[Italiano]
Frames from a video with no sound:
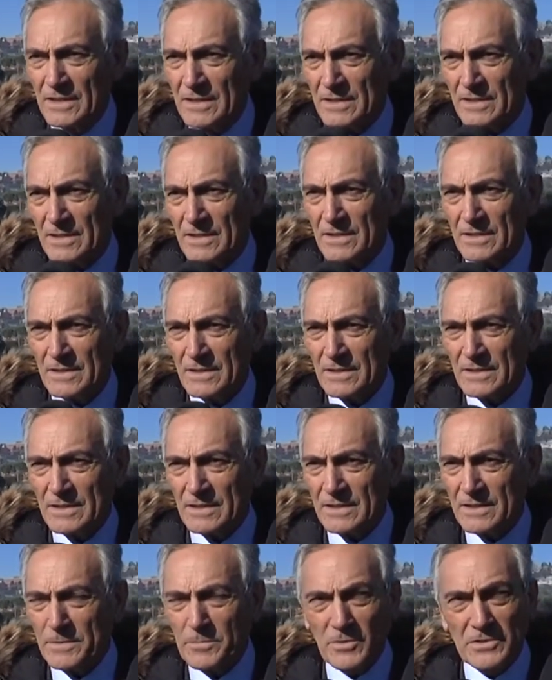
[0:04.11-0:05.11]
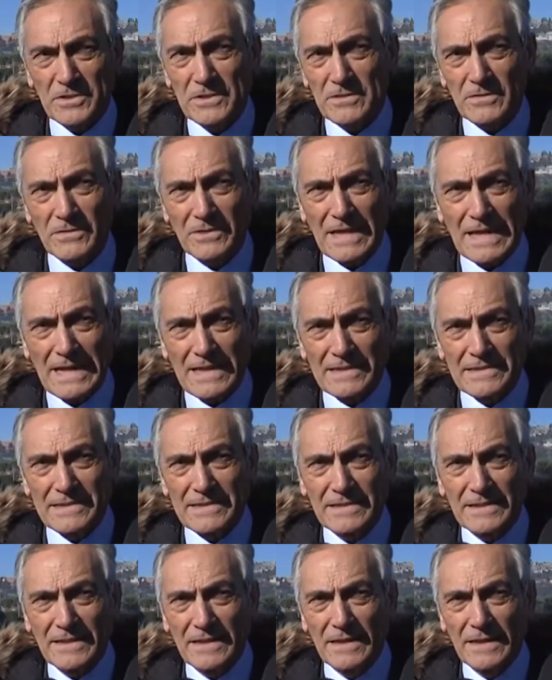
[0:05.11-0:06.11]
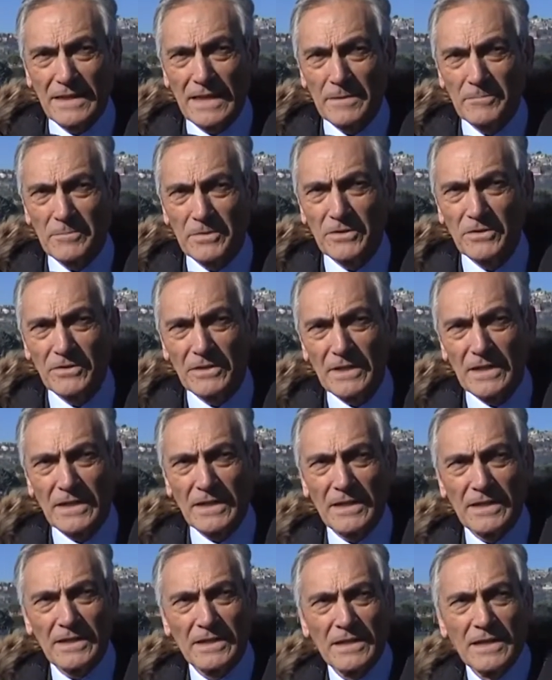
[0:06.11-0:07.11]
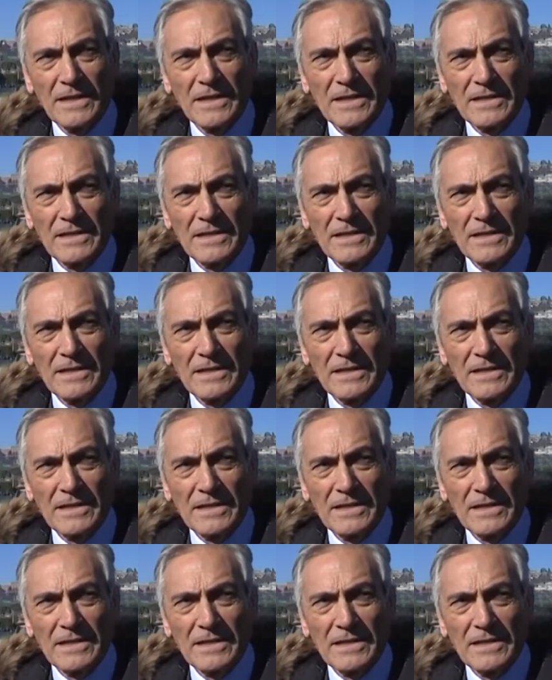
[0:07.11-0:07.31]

eh, riposizionarsi nell'ambito del,